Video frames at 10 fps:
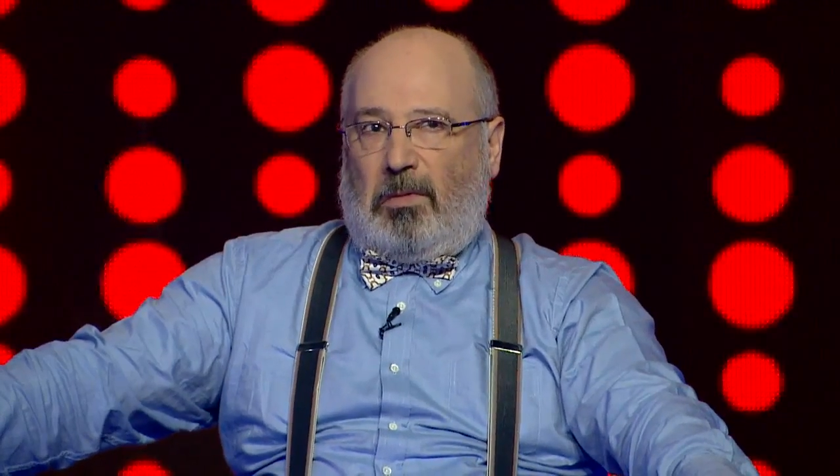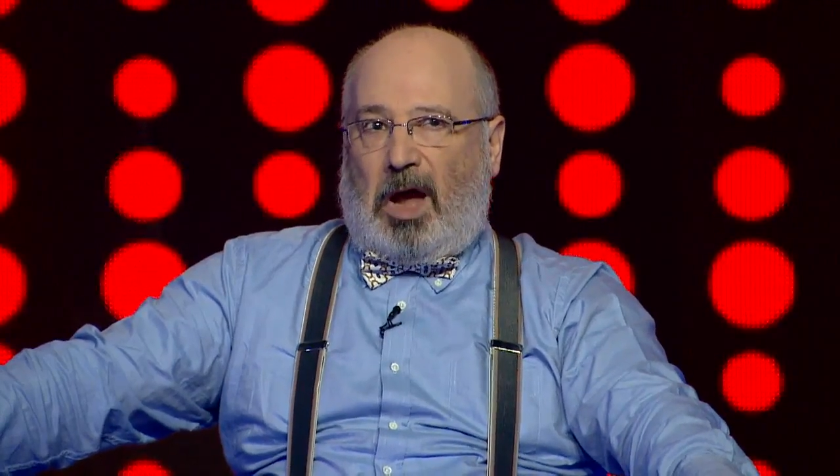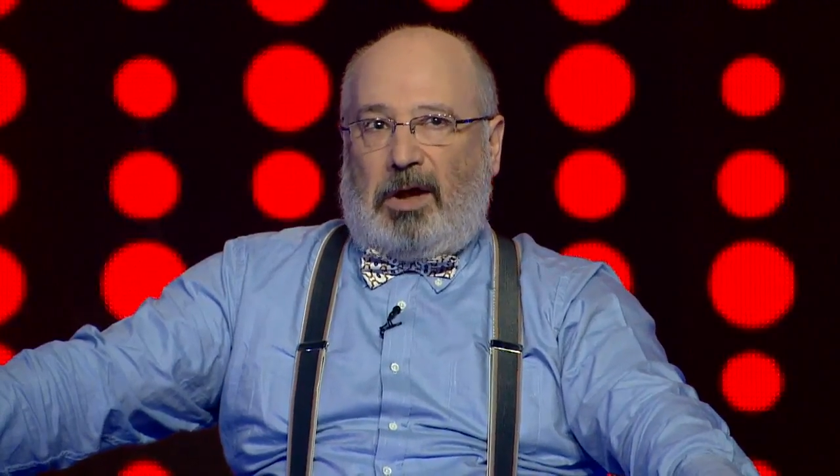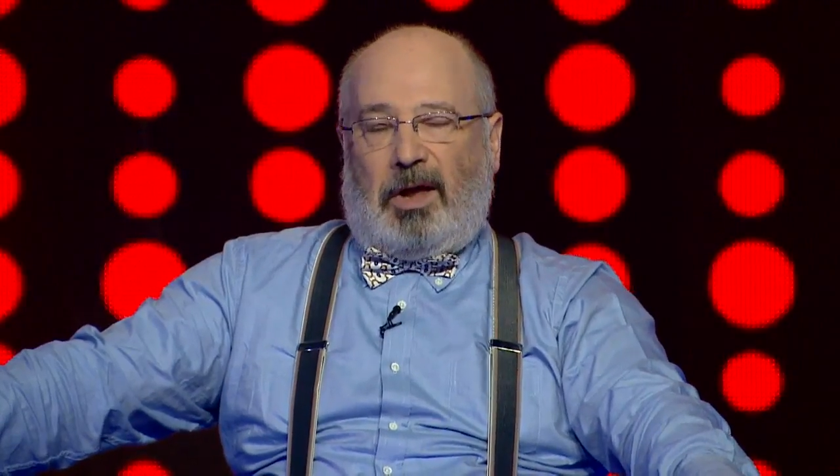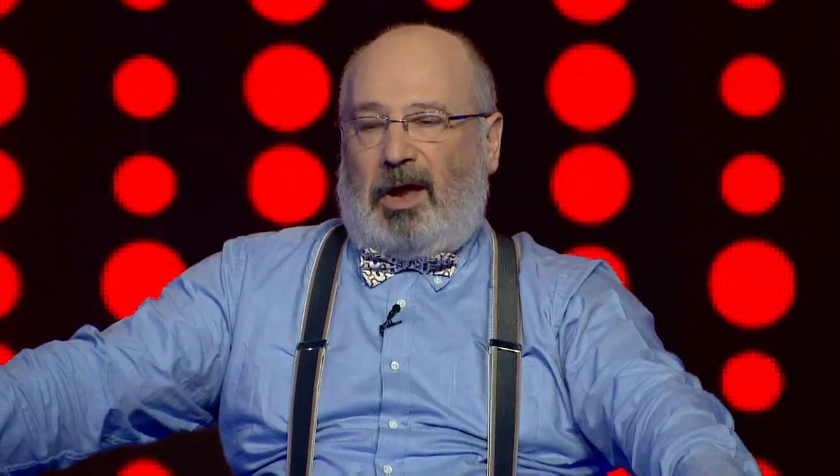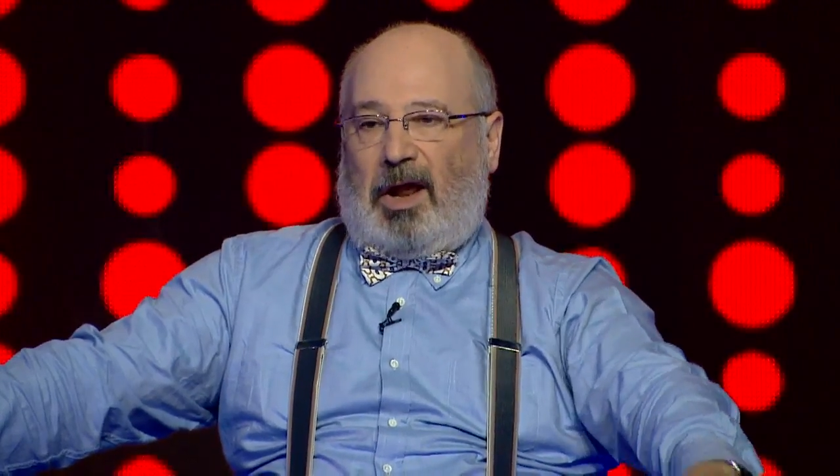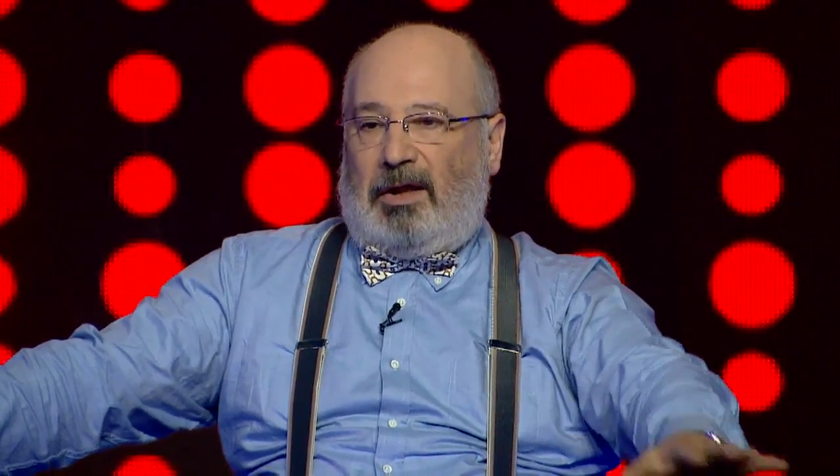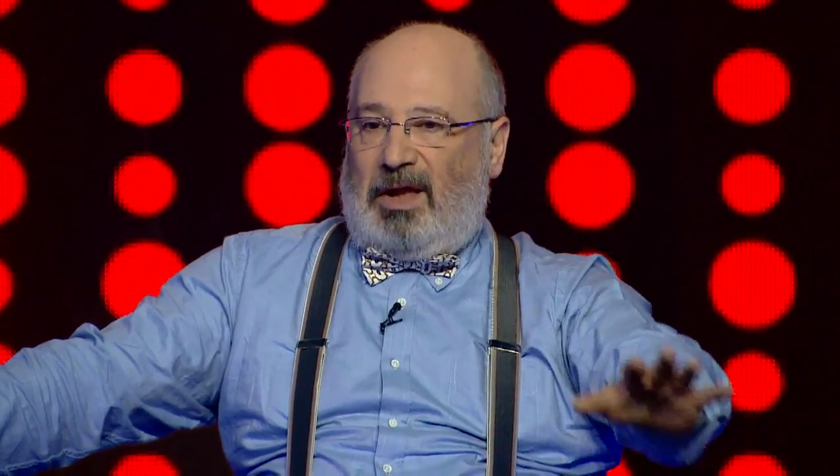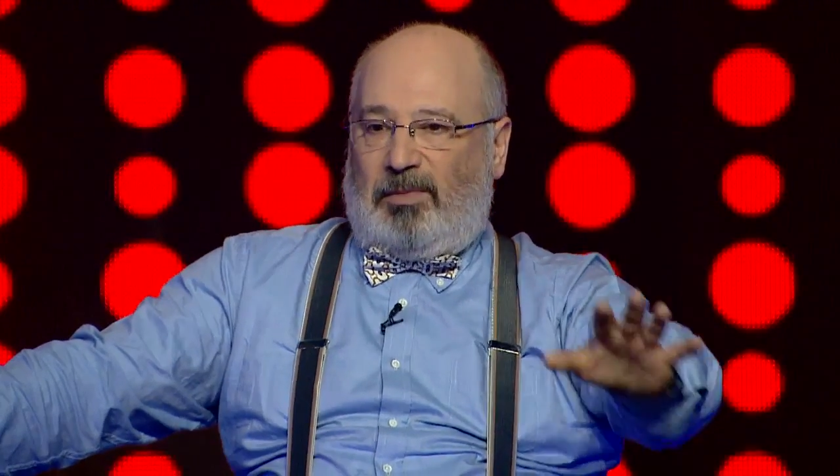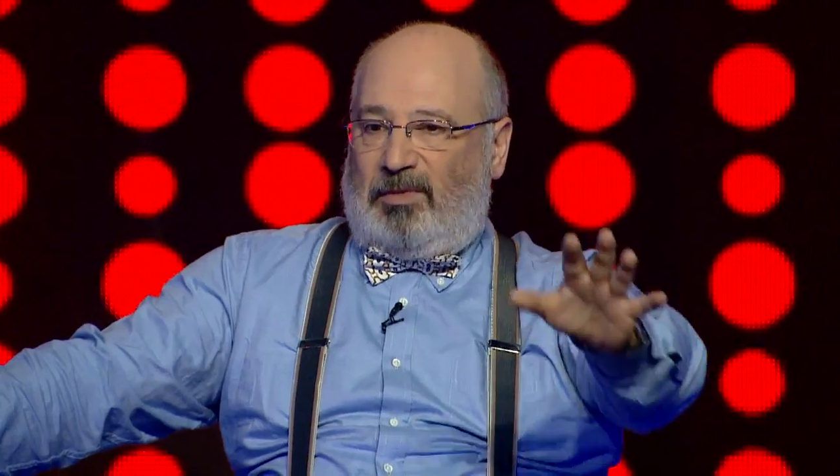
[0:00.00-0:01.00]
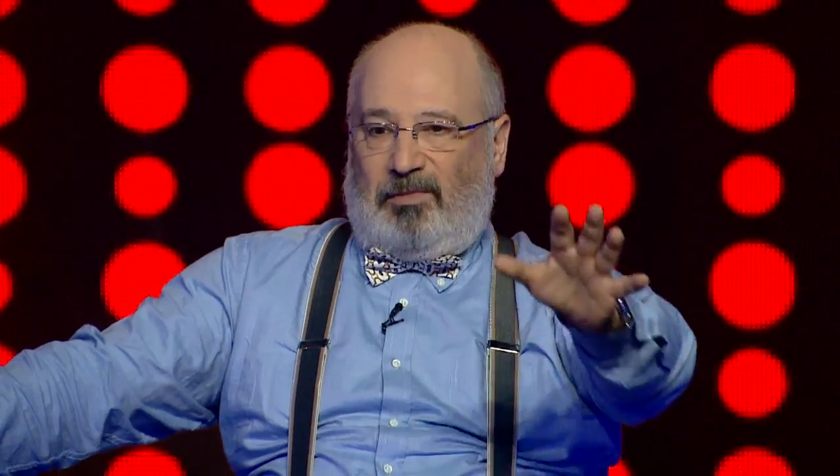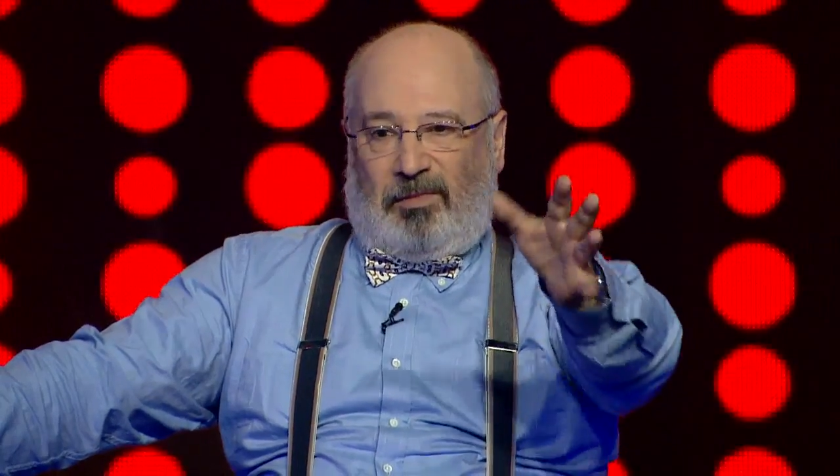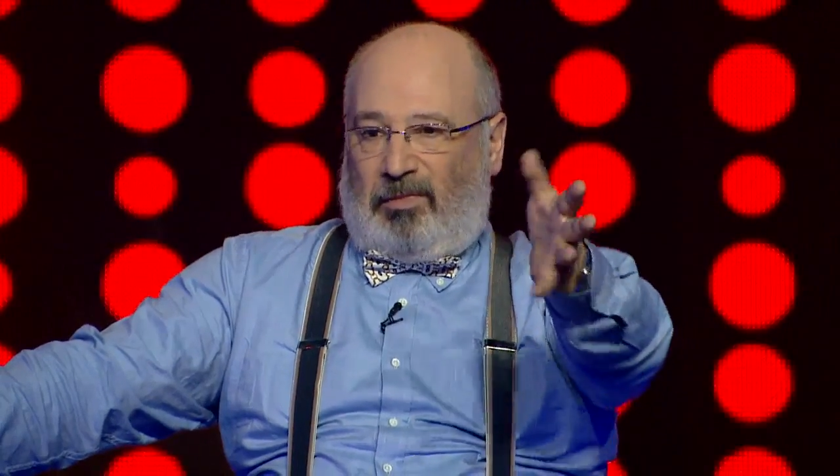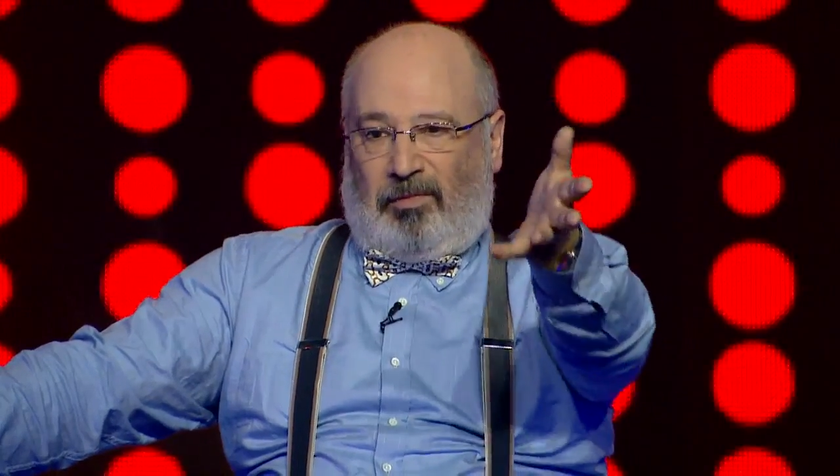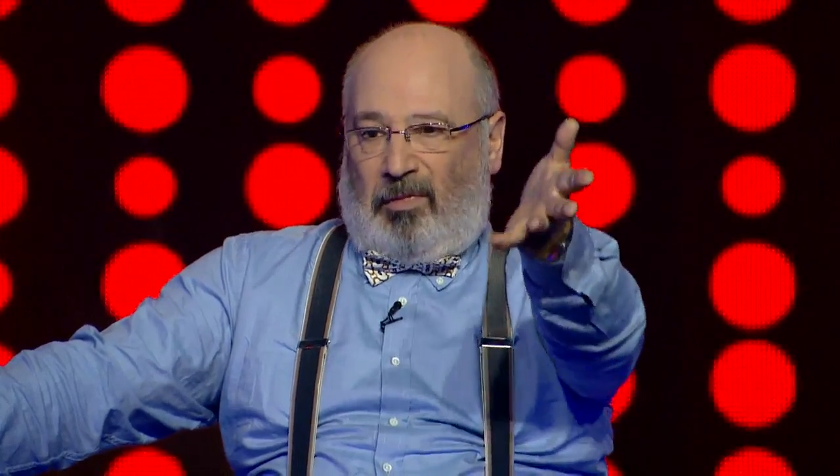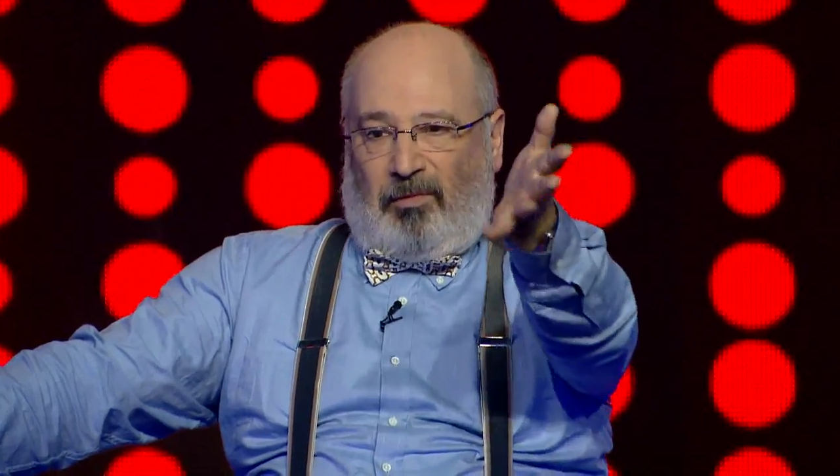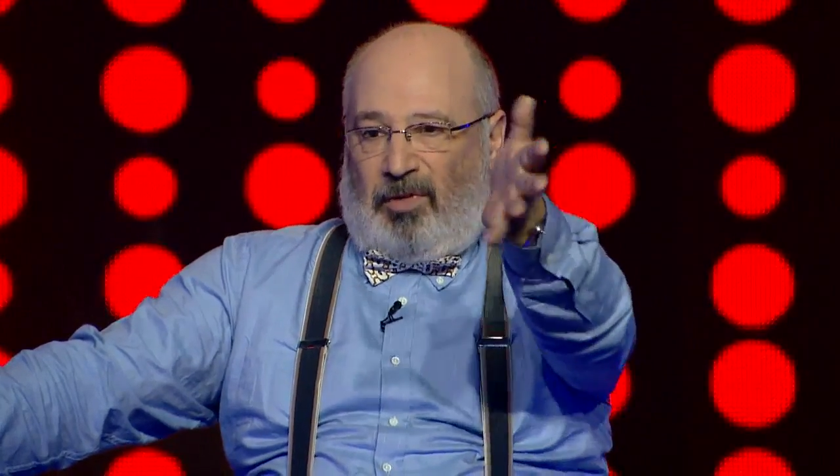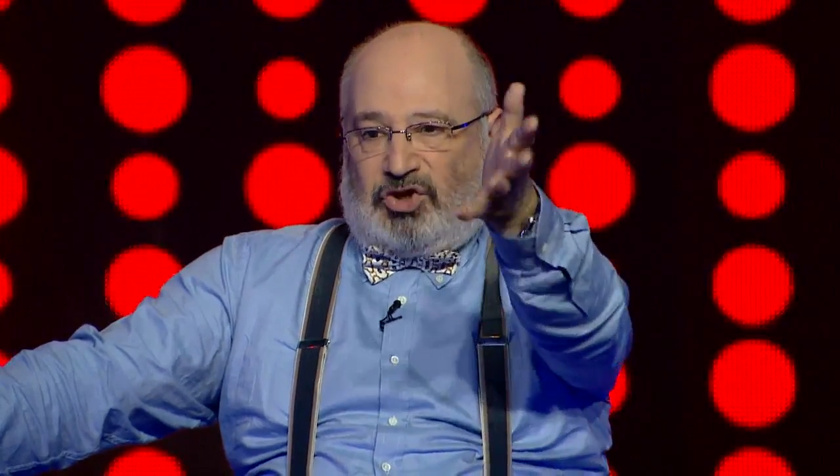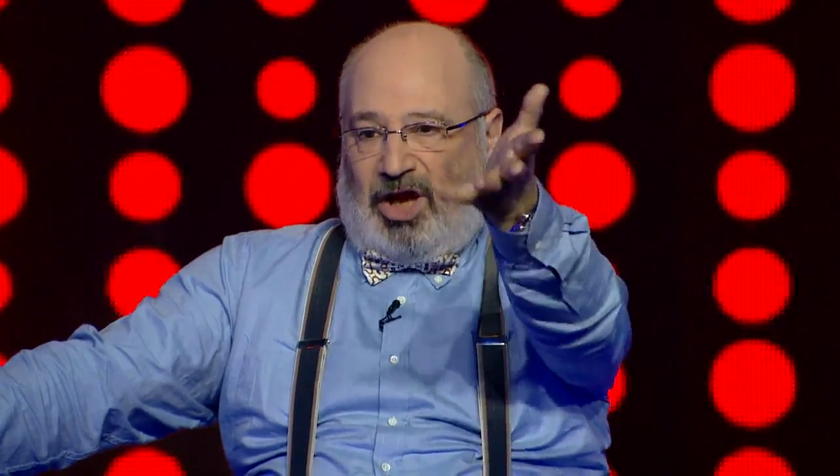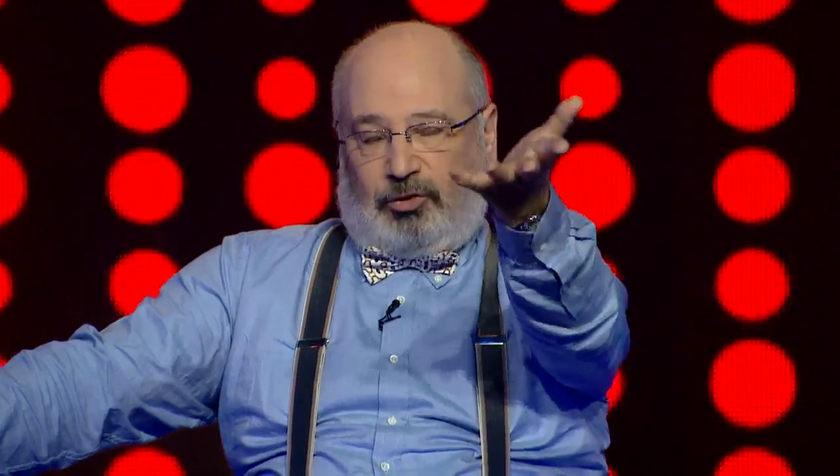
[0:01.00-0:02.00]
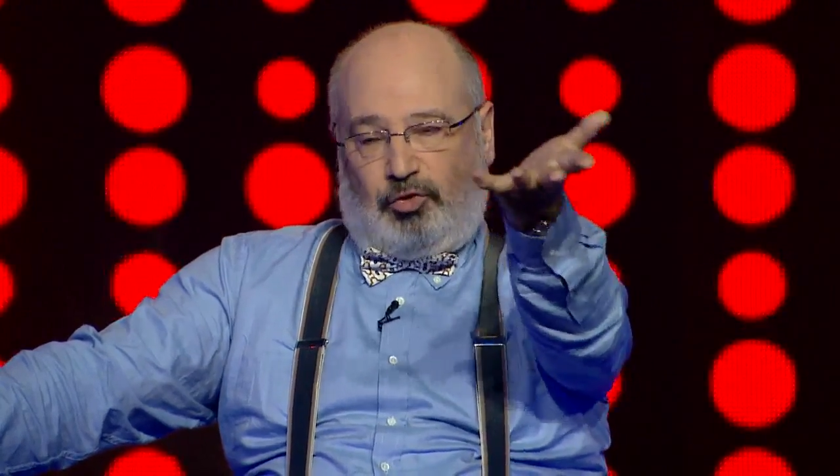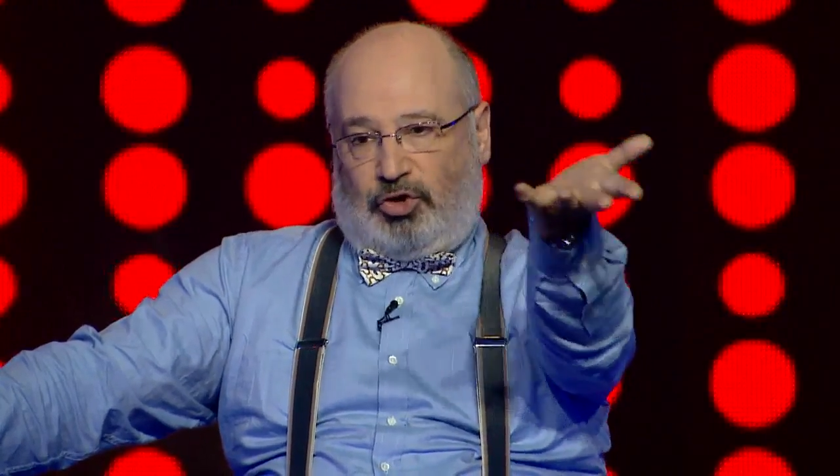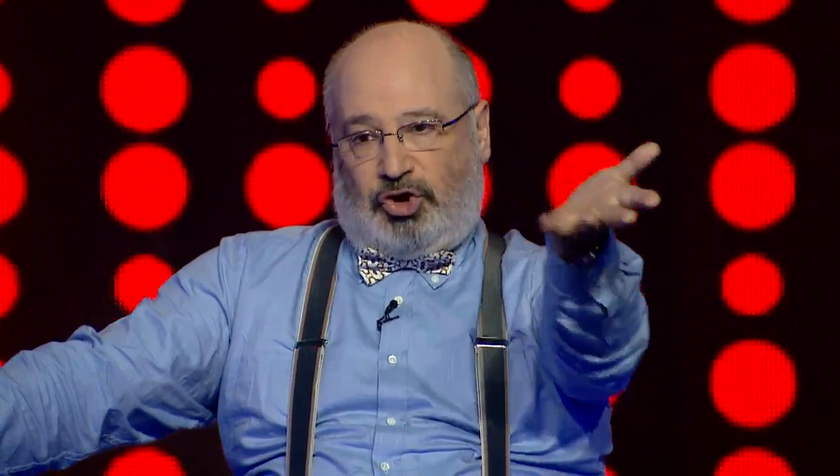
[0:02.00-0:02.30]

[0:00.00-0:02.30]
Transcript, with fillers: yani herhalde bir 5-600